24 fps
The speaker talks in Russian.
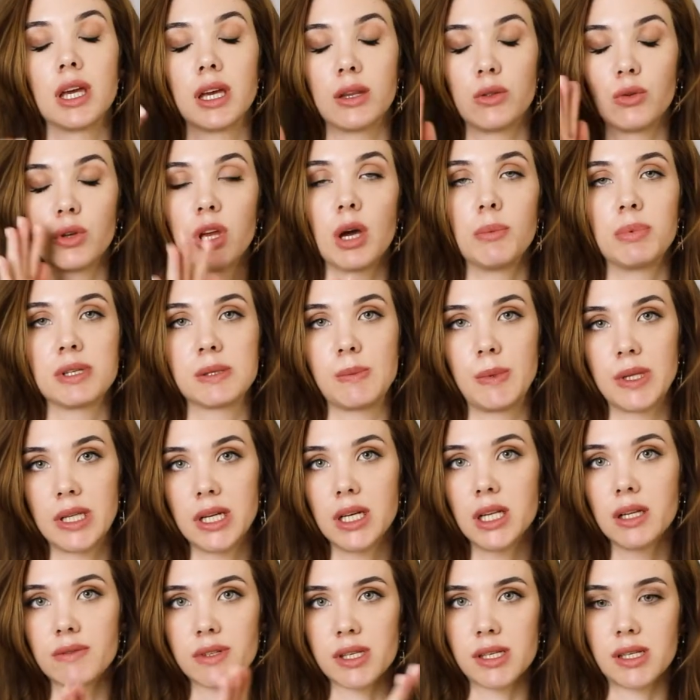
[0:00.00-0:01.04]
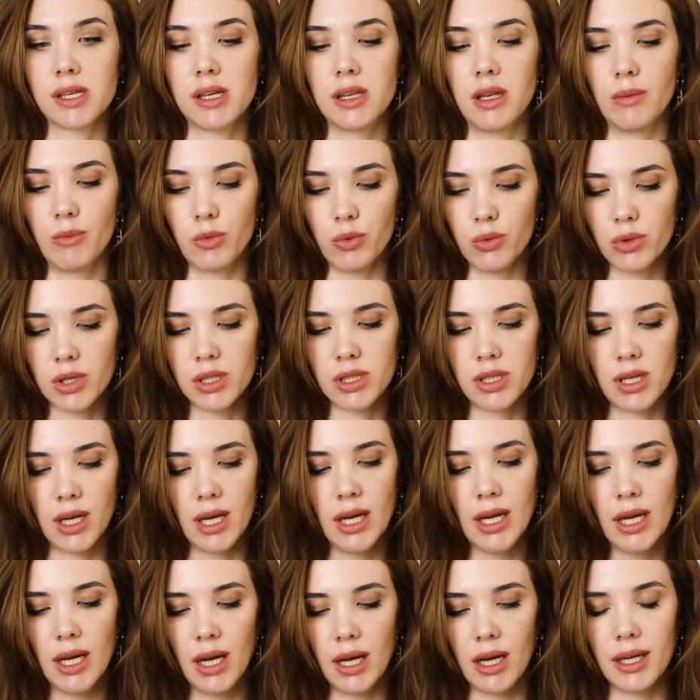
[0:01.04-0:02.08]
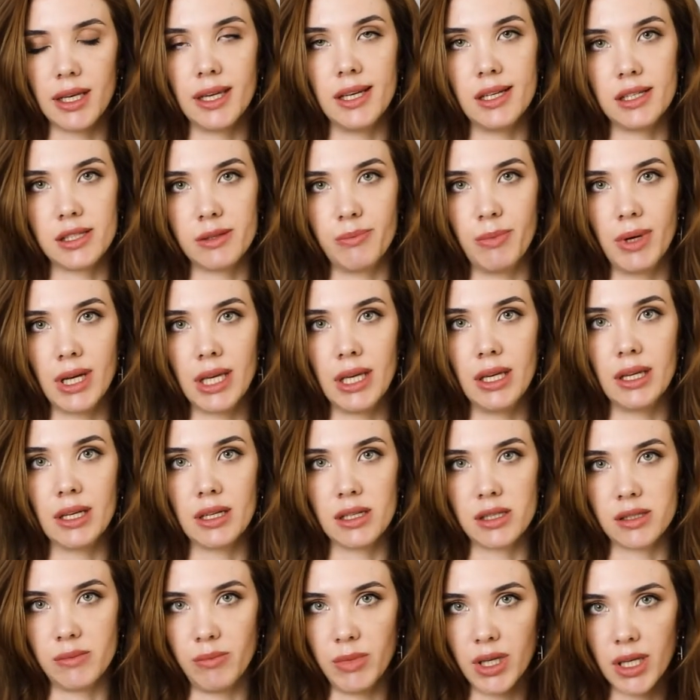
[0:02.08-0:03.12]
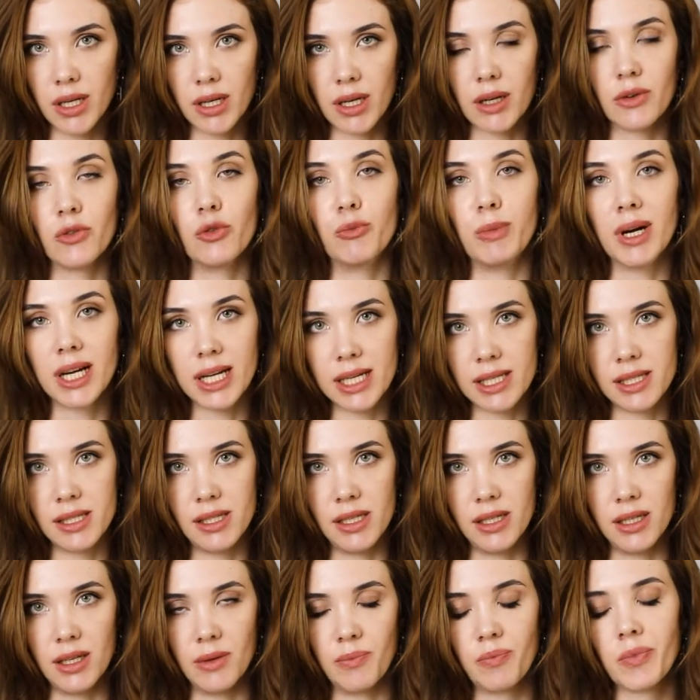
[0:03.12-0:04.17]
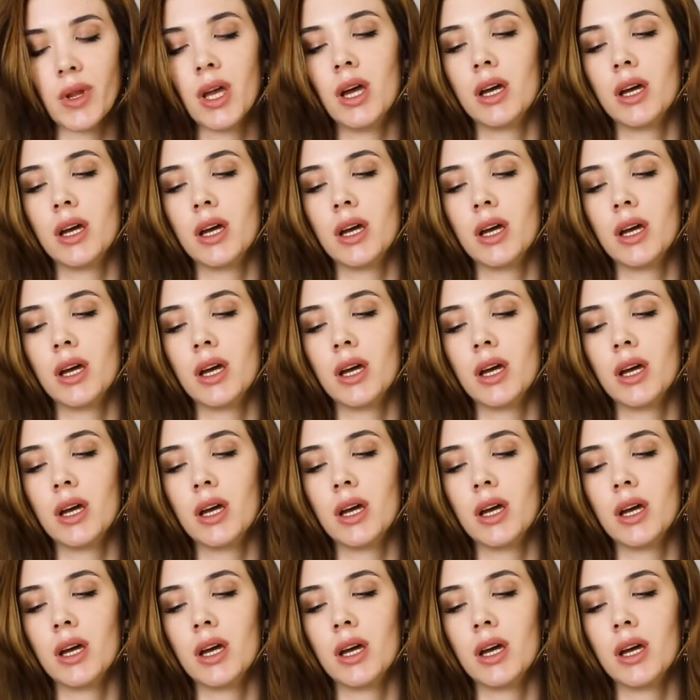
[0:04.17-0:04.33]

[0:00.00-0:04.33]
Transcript: Но я посмотрела, в соседнем городе есть мои размеры в магазине.